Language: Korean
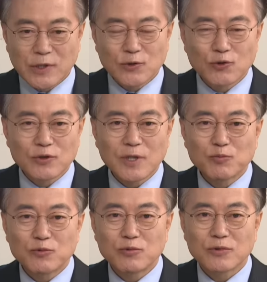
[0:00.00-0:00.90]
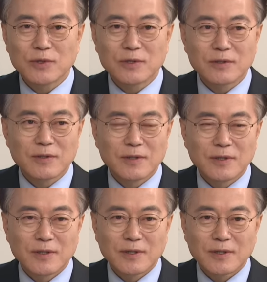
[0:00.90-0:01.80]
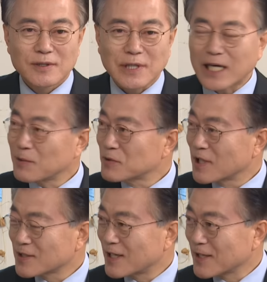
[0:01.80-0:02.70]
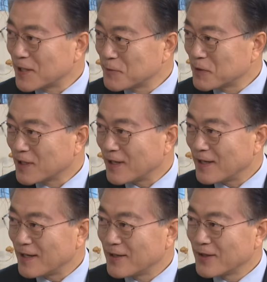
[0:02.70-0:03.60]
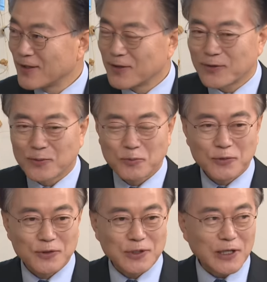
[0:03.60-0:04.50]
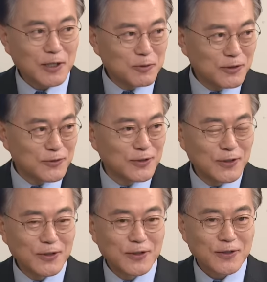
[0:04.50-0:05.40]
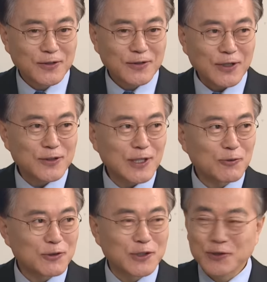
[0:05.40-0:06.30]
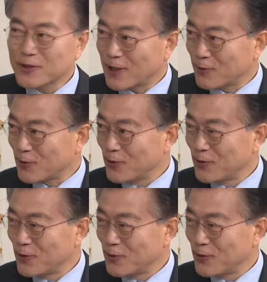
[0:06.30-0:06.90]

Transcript: 어쨌든 중요한 부분은 사람은 됐다는 거 아닙니까? 사람은 깨끗하고 정직하고.